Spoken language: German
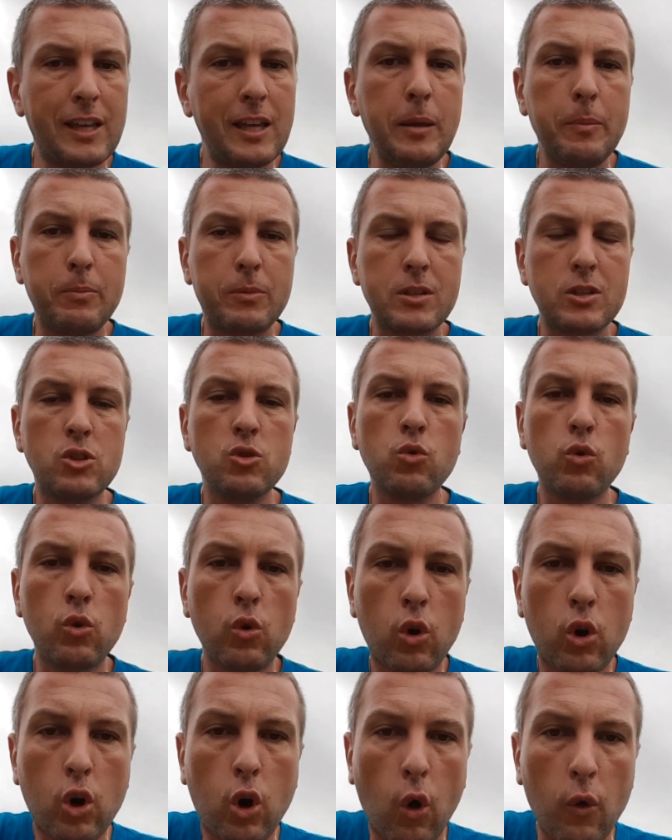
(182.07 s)
gibt es nur
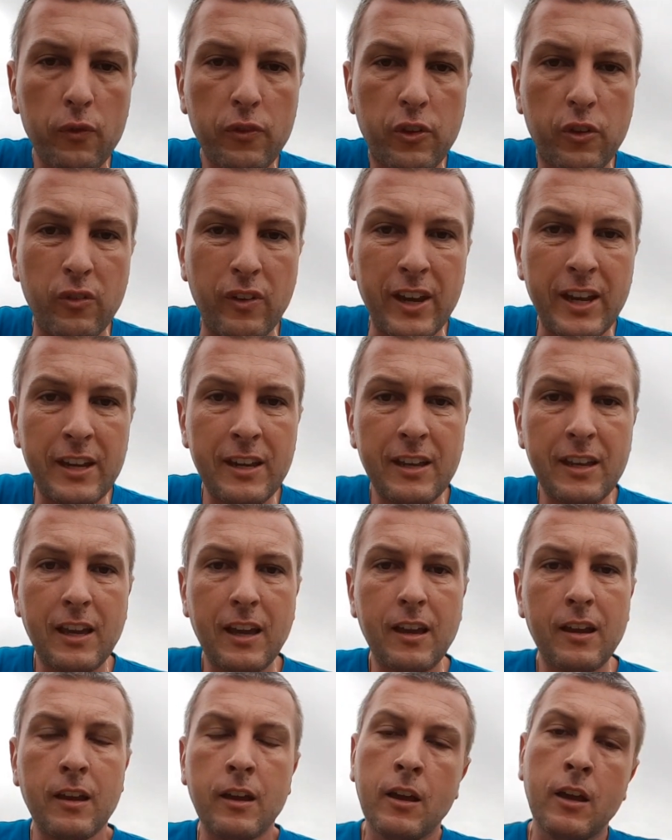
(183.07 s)
noch ganz
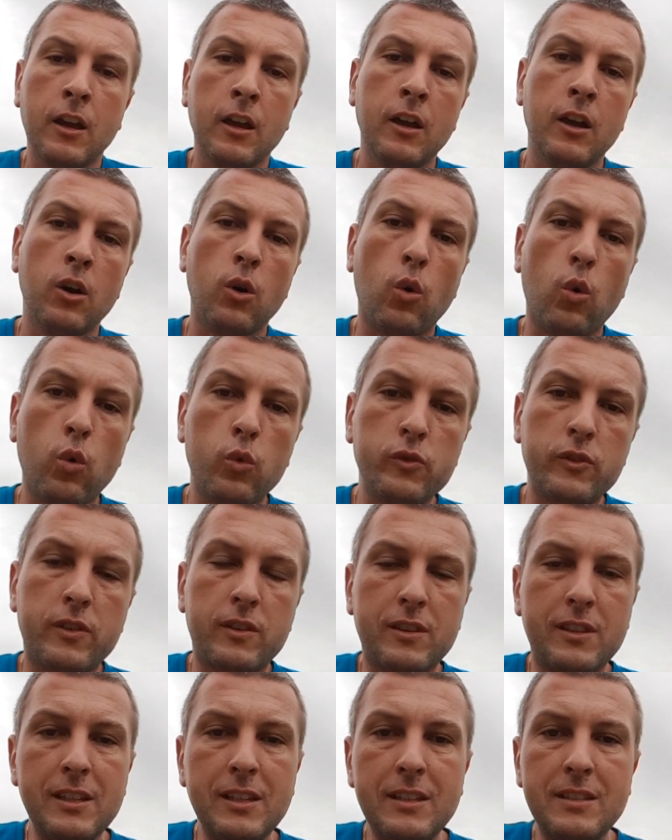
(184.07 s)
wenige
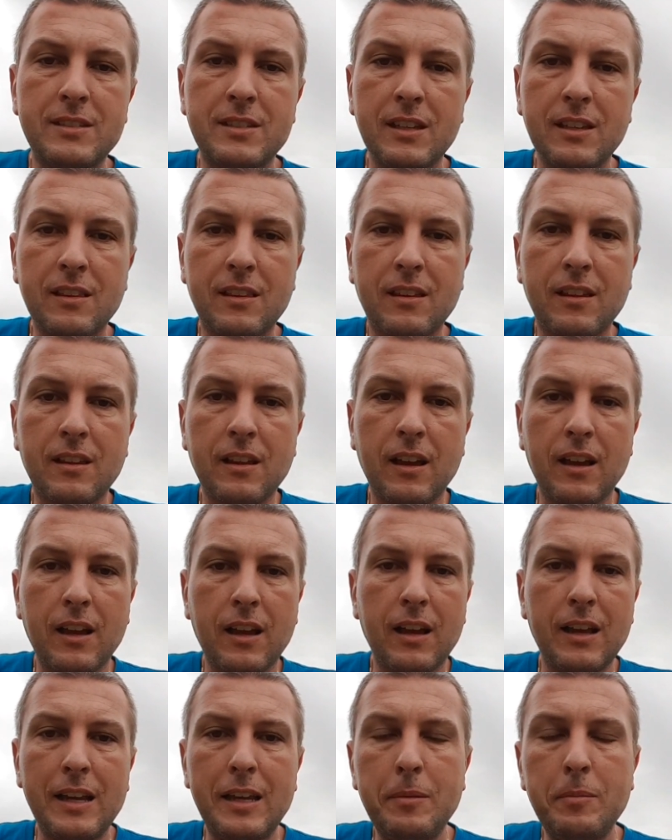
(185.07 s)
und die sind
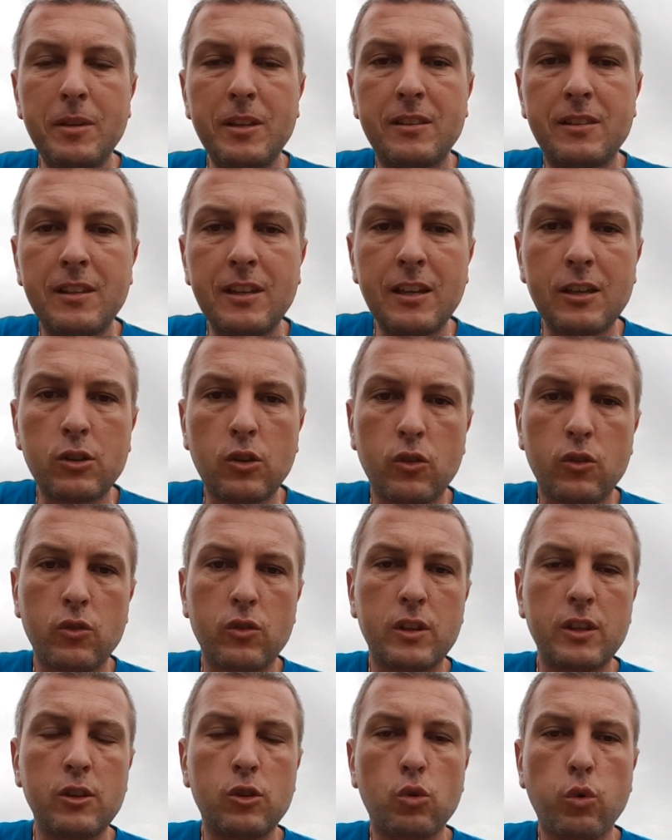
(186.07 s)
äh, limitiert. Also
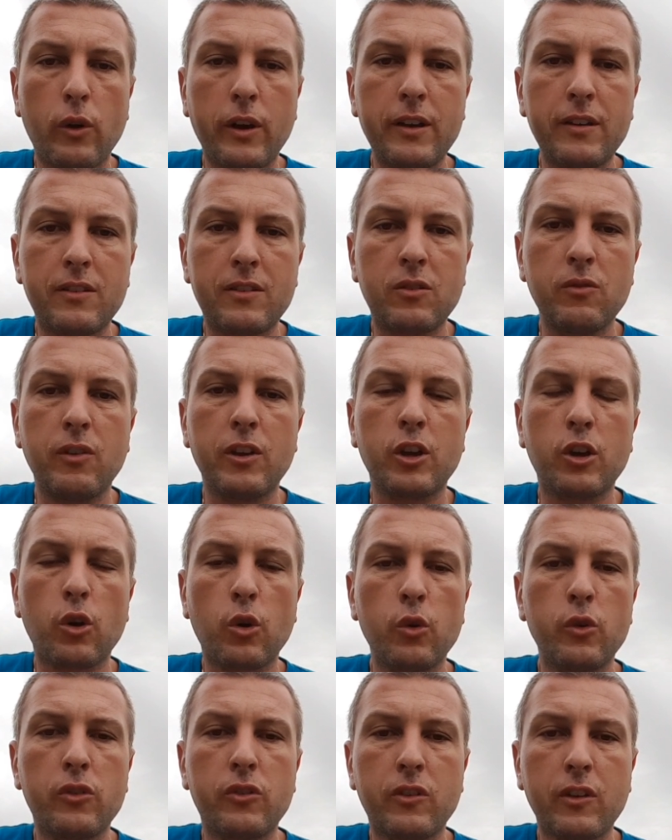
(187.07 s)
die Touristen, wenn
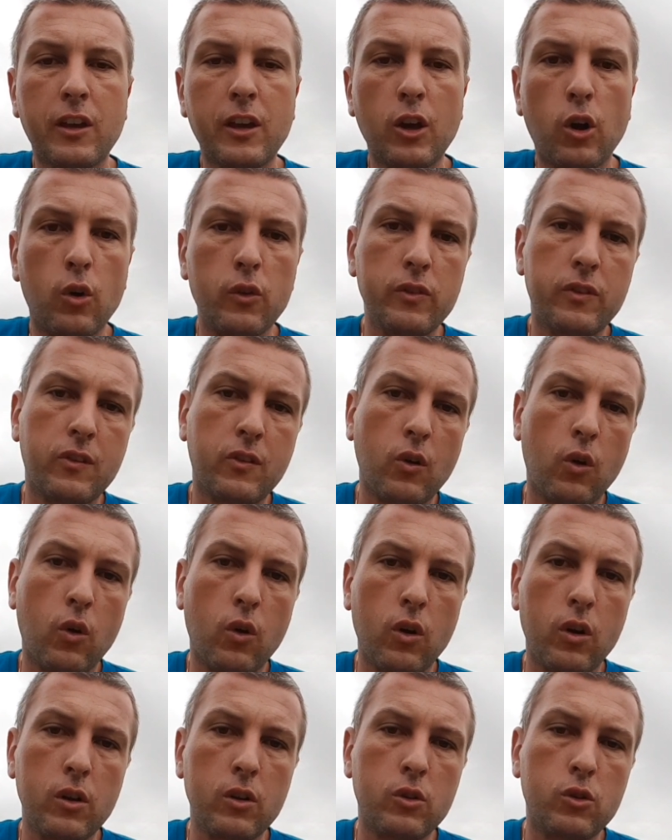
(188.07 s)
größere
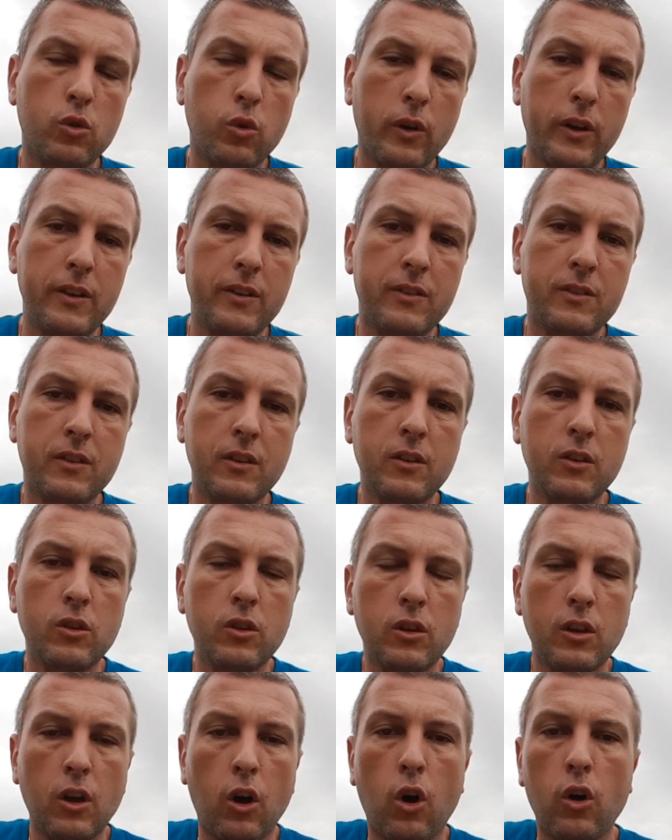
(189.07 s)
Anzahl Touristen
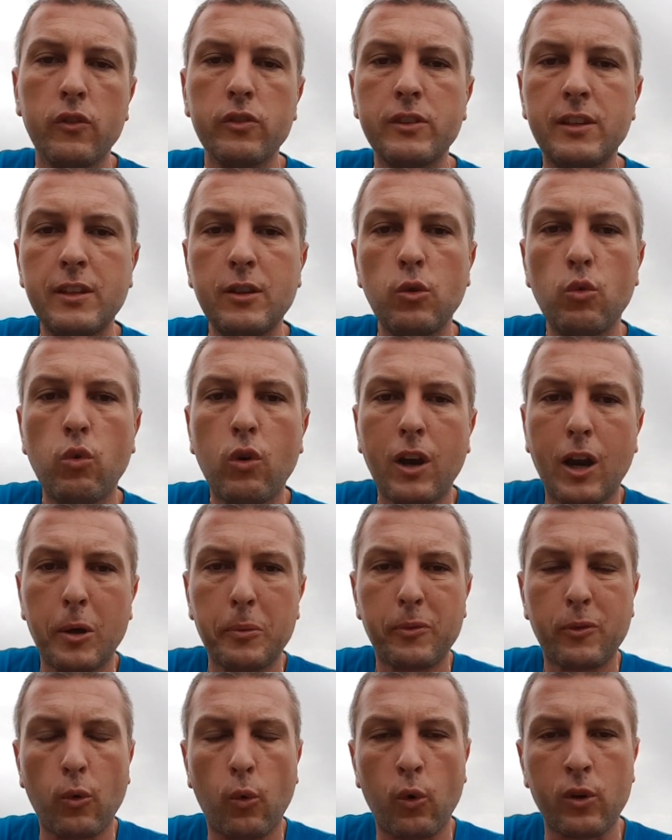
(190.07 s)
an die
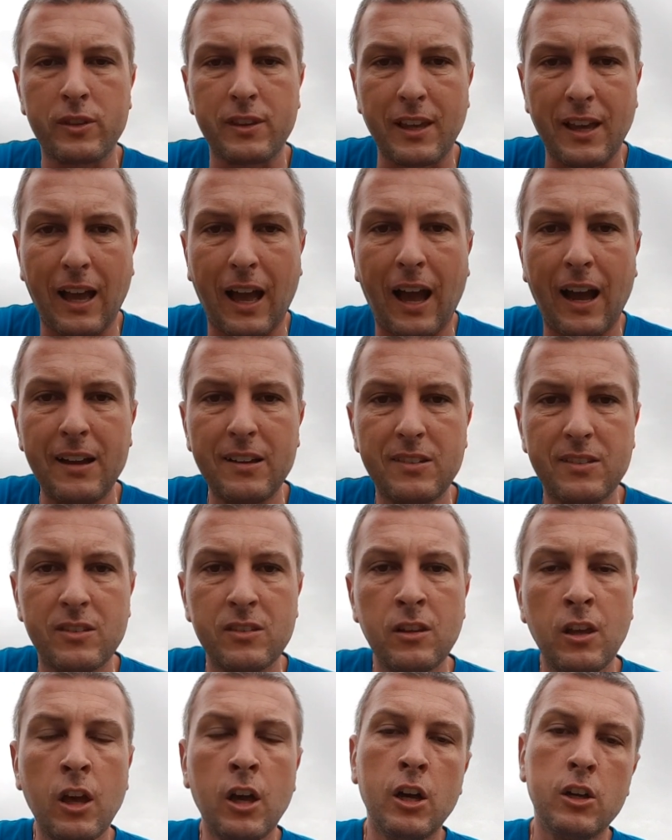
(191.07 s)
Urlaubsorte
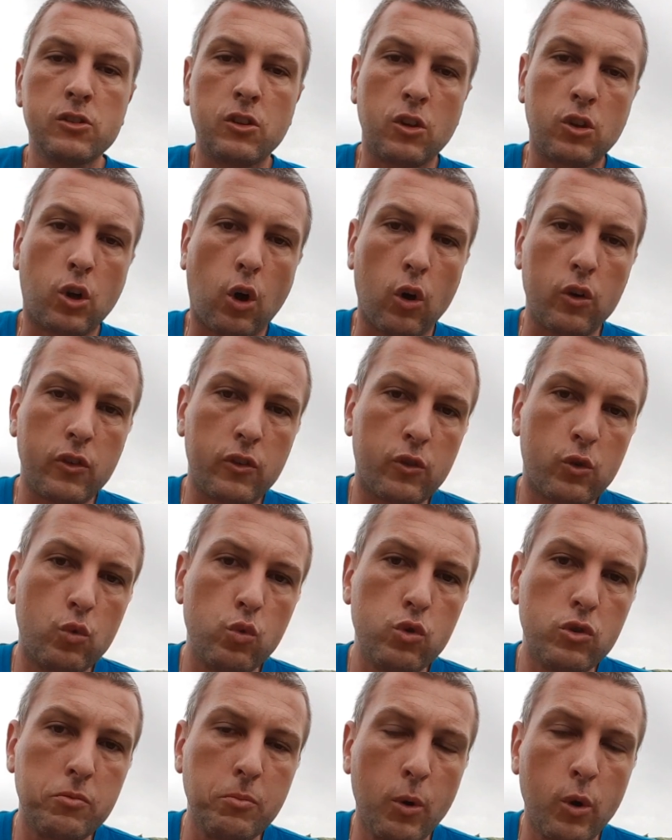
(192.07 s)
reisen, dann kann es
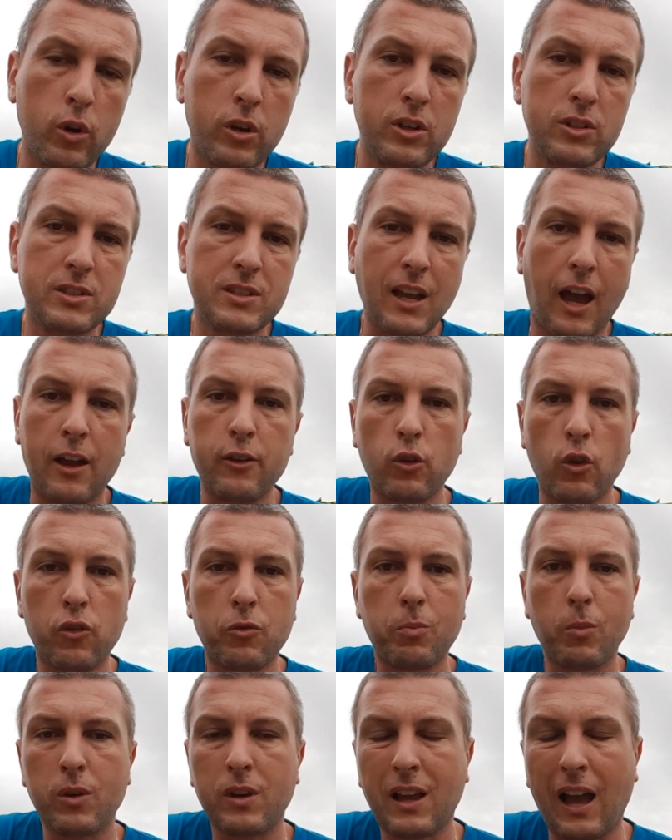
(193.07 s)
gut möglich sein,
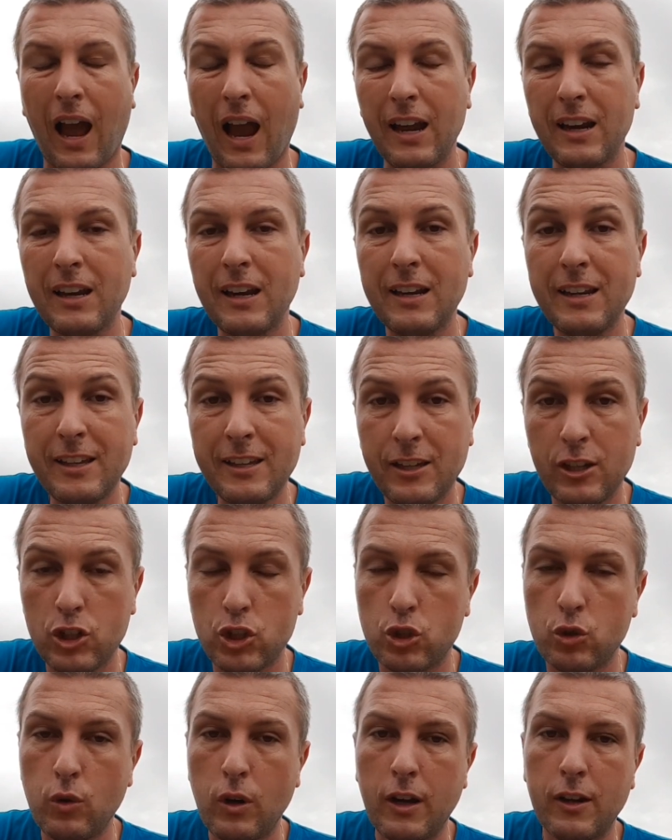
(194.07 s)
dass man keine
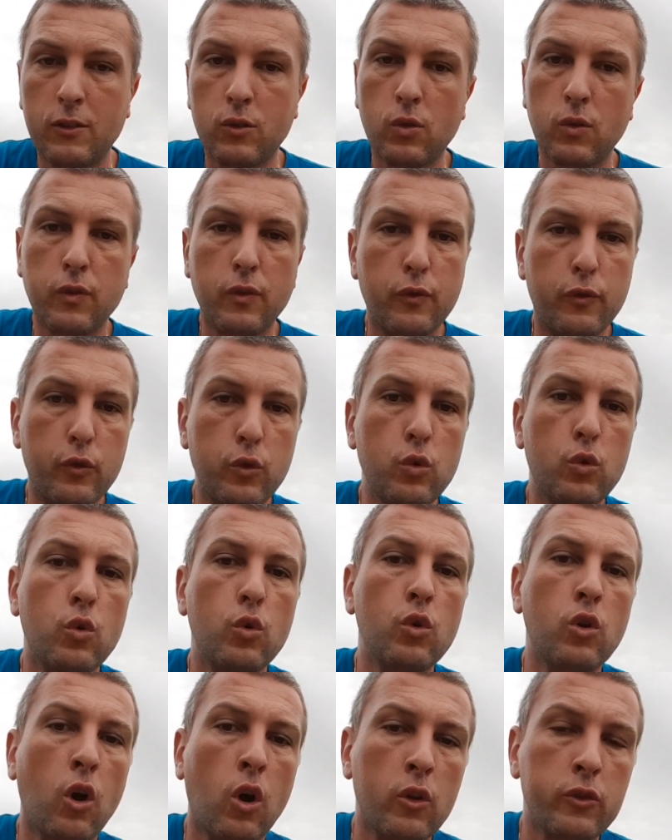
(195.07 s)
Liegestühle zur
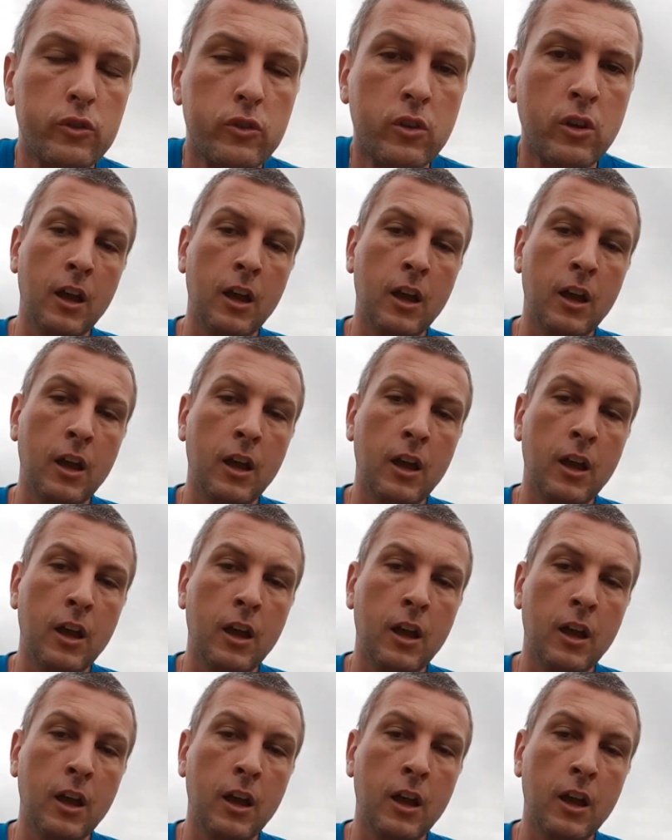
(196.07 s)
Verfügung hat.